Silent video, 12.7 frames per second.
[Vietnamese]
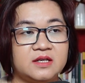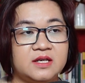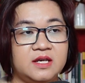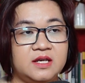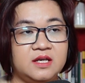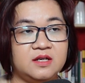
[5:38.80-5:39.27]

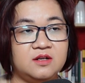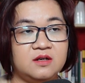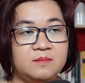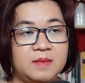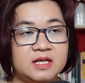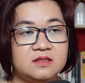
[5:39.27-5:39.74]
Kỳ
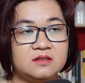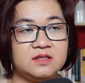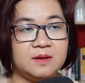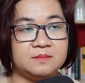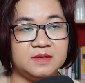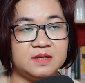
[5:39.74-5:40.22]
đưa mắt
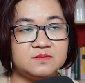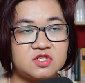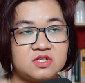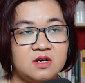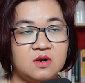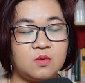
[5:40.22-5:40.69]
nhậm đếm
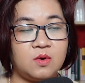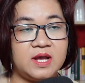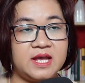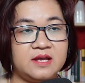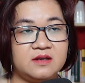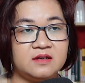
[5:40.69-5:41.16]
sơ
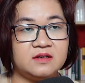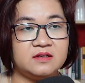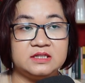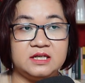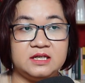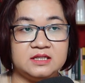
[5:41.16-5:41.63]
qua
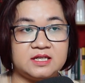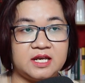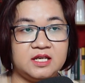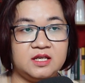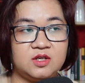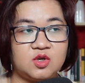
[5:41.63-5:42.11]
thì
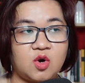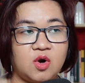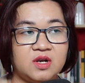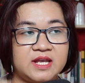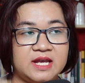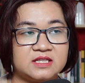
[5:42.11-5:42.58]
thấy
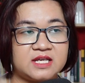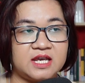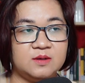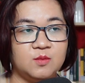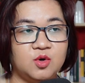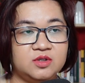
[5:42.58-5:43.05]
có cả
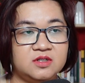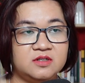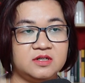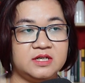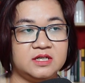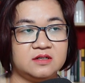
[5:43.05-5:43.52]
thảy 4
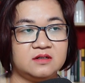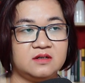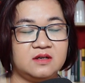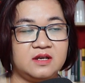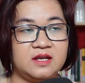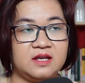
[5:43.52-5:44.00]
người.
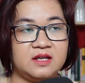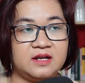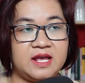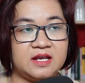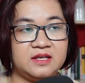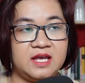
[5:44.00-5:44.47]

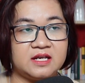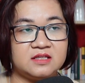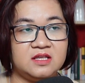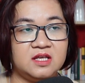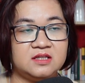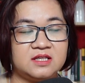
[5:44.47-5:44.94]
Đáng ngạc
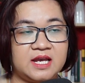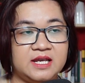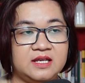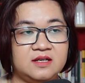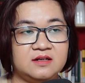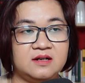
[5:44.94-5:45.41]
nhiên
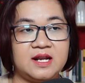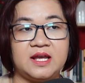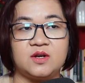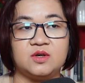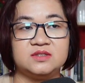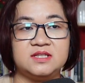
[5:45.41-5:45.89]
thay
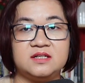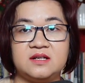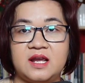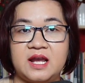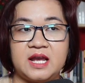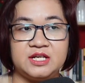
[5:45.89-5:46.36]
lại có tận
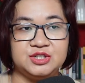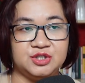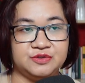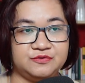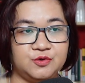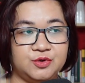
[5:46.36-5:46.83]
2
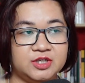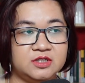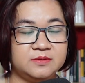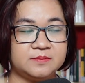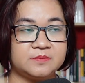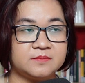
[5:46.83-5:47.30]
người phụ nữ.